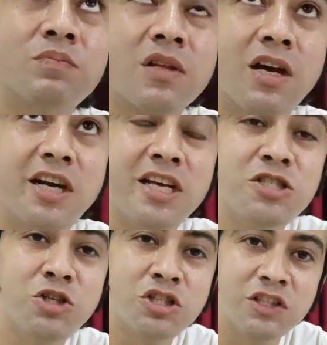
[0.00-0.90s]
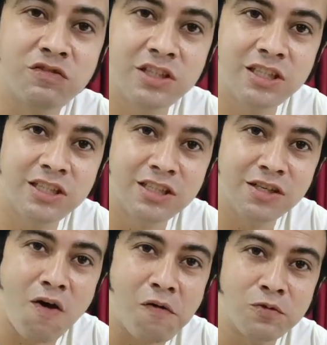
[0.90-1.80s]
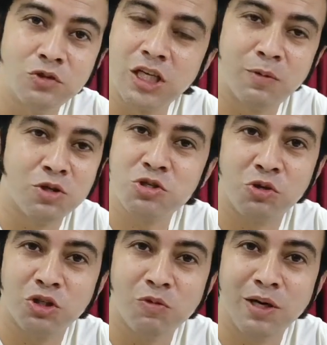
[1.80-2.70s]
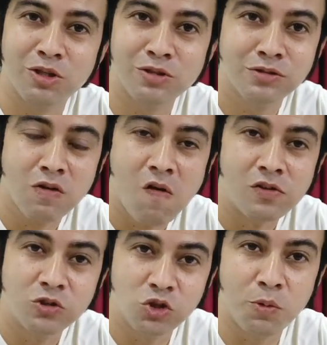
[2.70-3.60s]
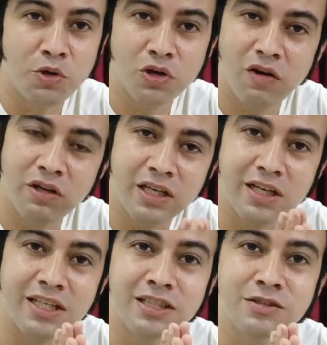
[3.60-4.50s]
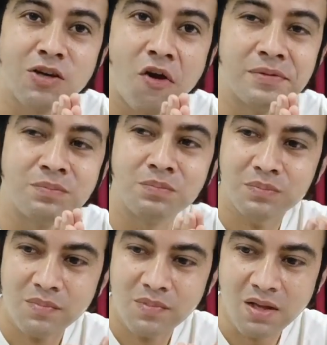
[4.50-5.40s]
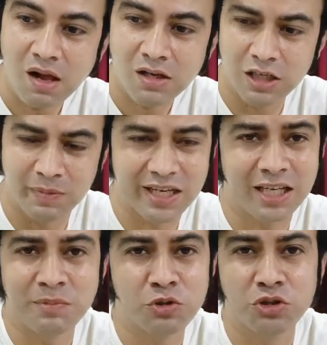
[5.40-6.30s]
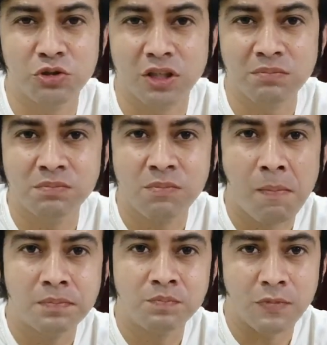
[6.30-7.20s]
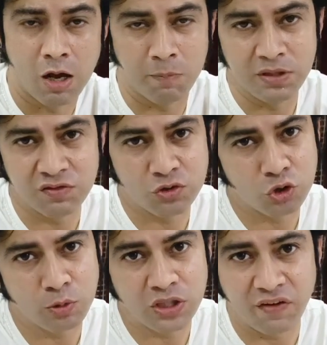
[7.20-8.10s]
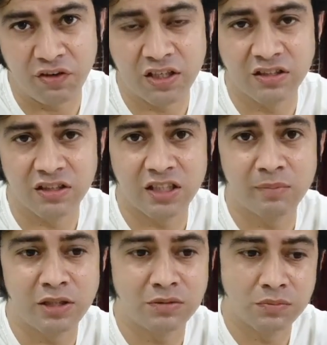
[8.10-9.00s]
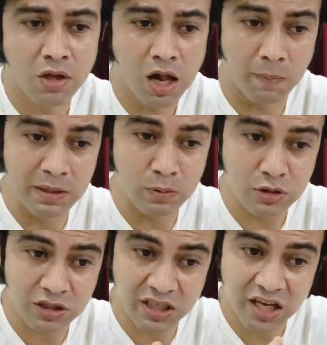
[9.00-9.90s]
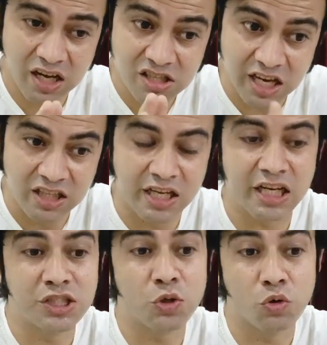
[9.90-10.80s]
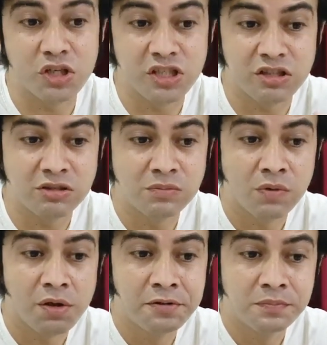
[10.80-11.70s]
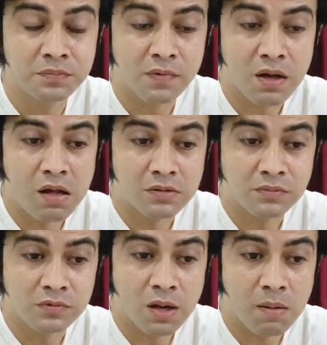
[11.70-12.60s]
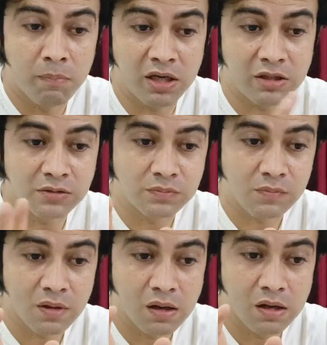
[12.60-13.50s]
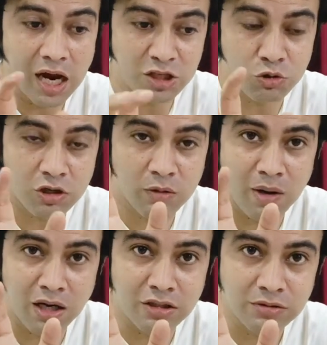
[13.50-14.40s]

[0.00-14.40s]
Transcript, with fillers: गणेश जी और शिव जी की उनके भरोसे छोड़ दो मैं तो जो भी होगा वही करेंगे हमारे हाथ में कुछ नहीं होता हम अपनी तरफ तो थोड़ा बहुत एफर्ट कर सकते हैं बट हम ये बोल सकते हैं कि हाँ ये सही तरीके से होगी चीज़ बट एक्चुअल कमांड